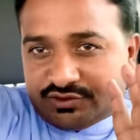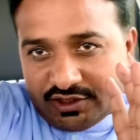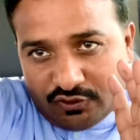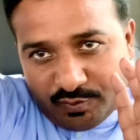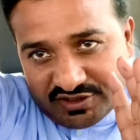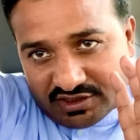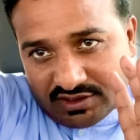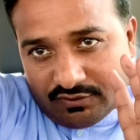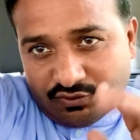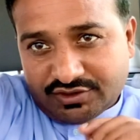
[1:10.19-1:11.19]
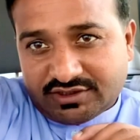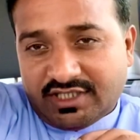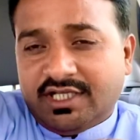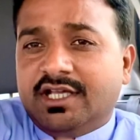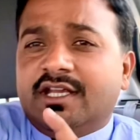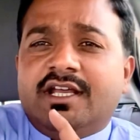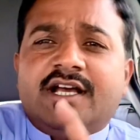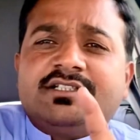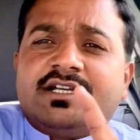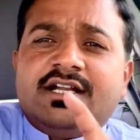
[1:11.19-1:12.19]
सा जो बिज़नेस है वो हो सकता है एक
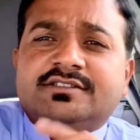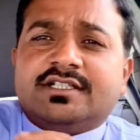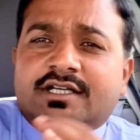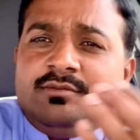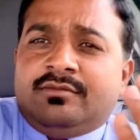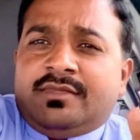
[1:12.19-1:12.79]
हज़ार एल से कम